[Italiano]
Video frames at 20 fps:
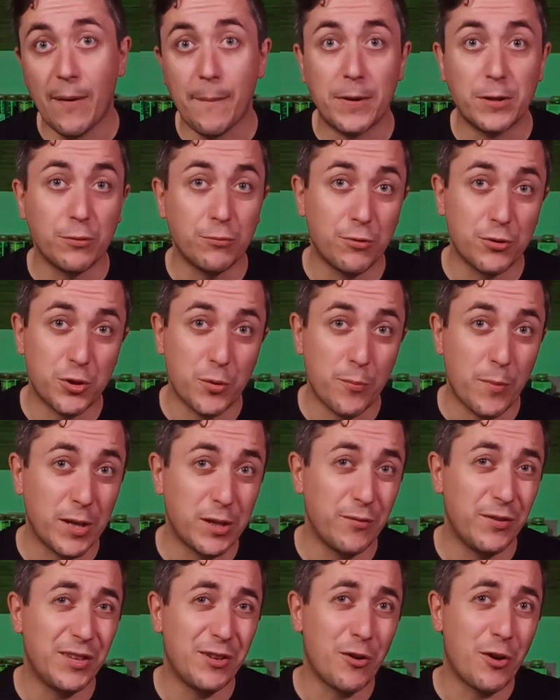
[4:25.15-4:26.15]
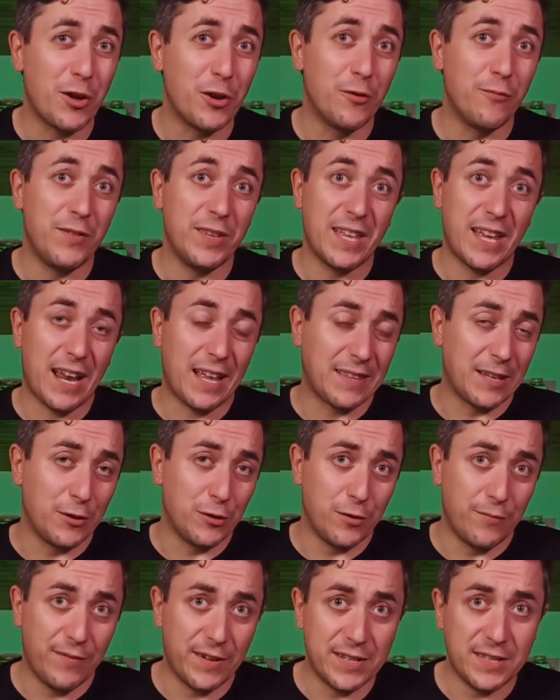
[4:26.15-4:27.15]
ma tutto sommato vi dico che non vi darà
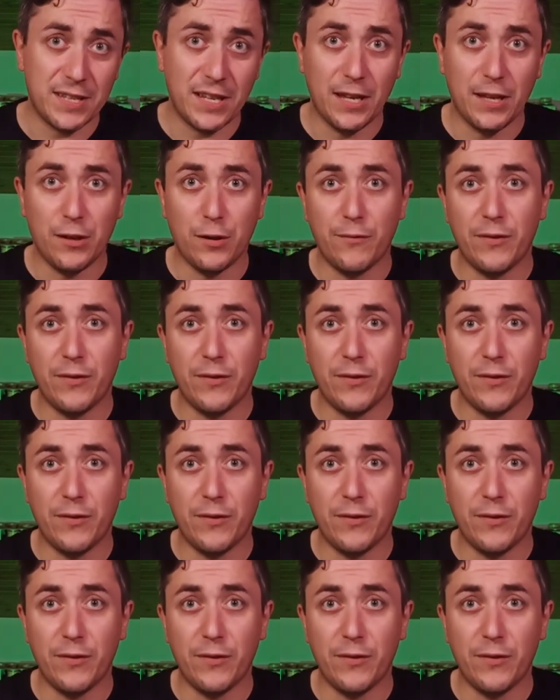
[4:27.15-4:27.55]
tanto fastidio.